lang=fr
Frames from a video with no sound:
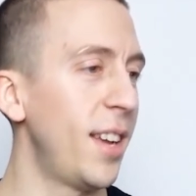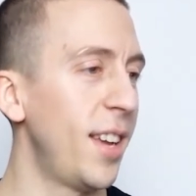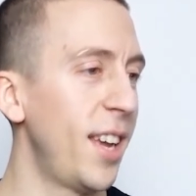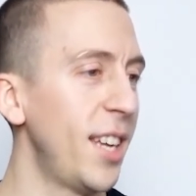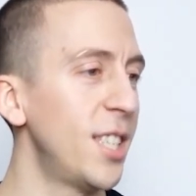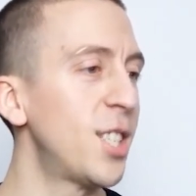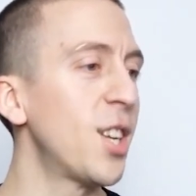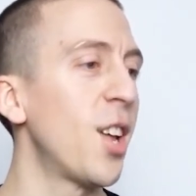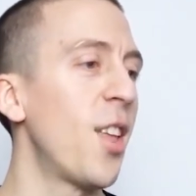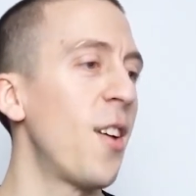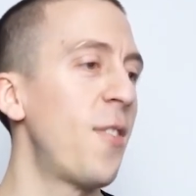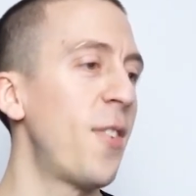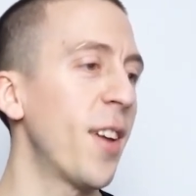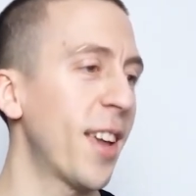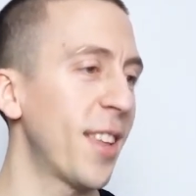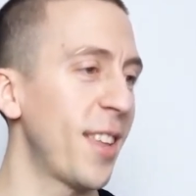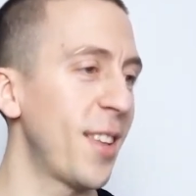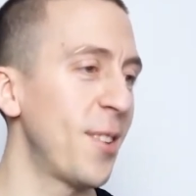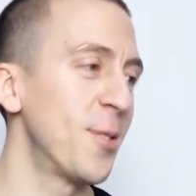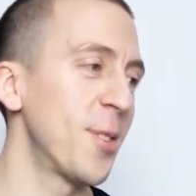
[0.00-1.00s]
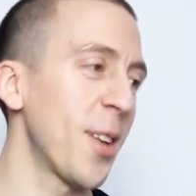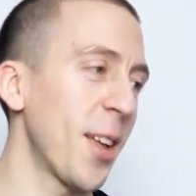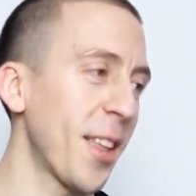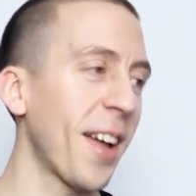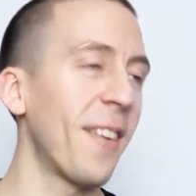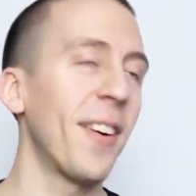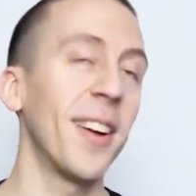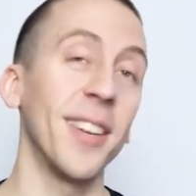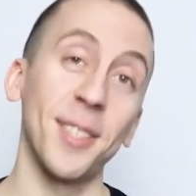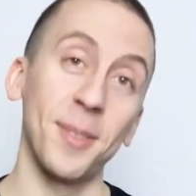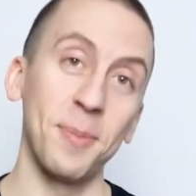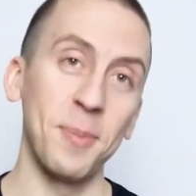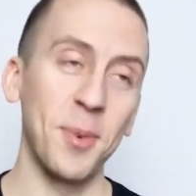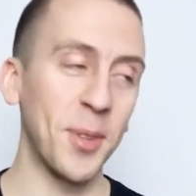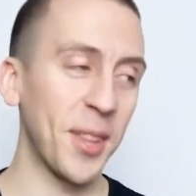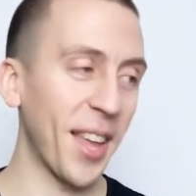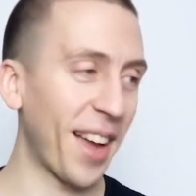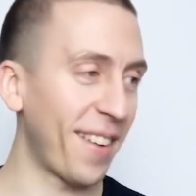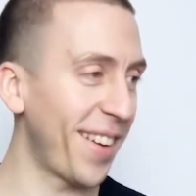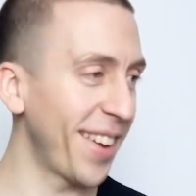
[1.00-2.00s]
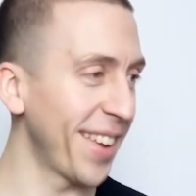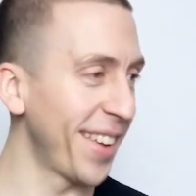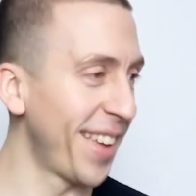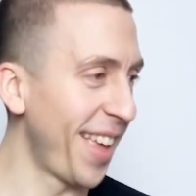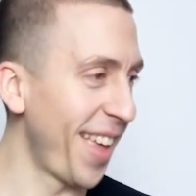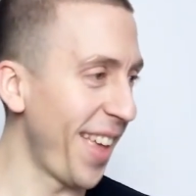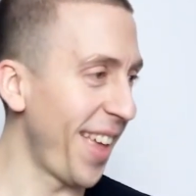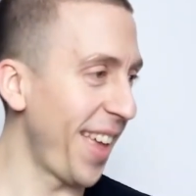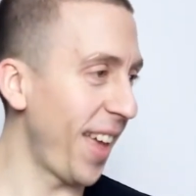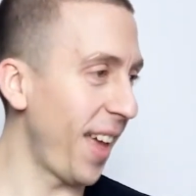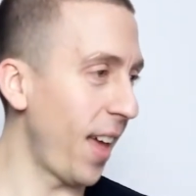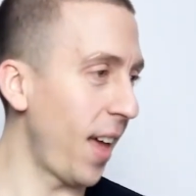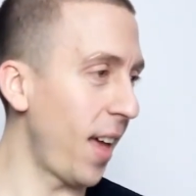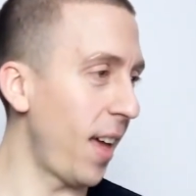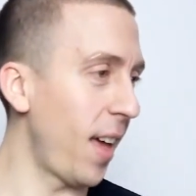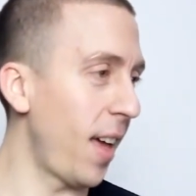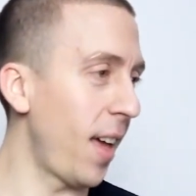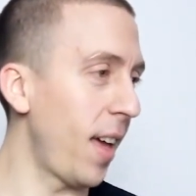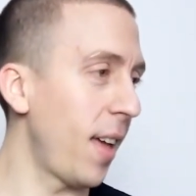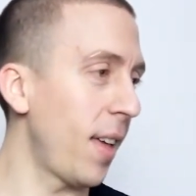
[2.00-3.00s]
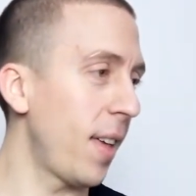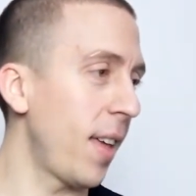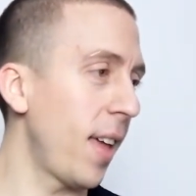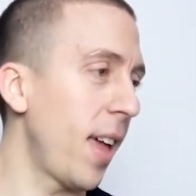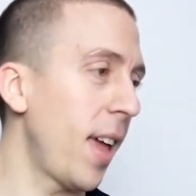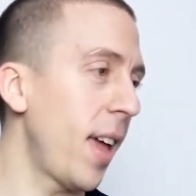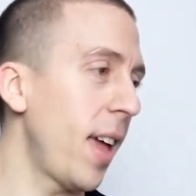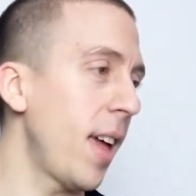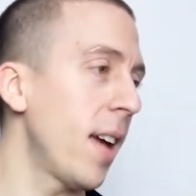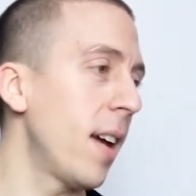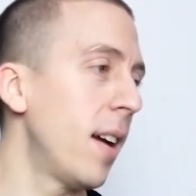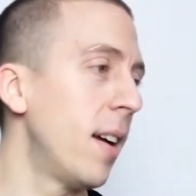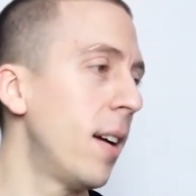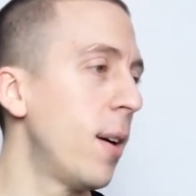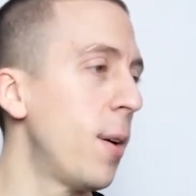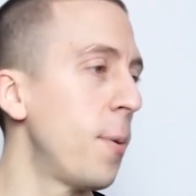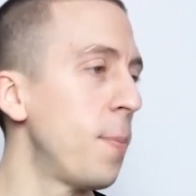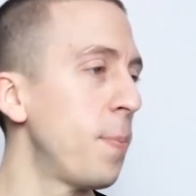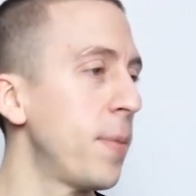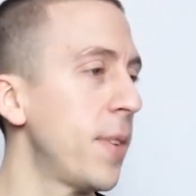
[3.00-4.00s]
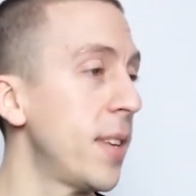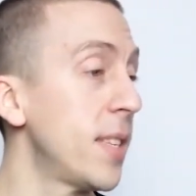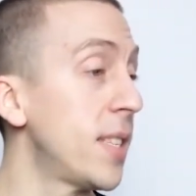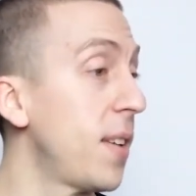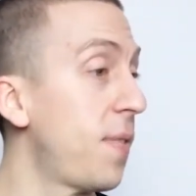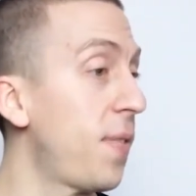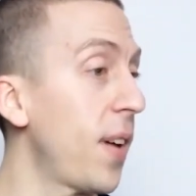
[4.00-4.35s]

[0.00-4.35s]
et je ne fais que des 12 heures de travail, c'est beaucoup de travail. et c'est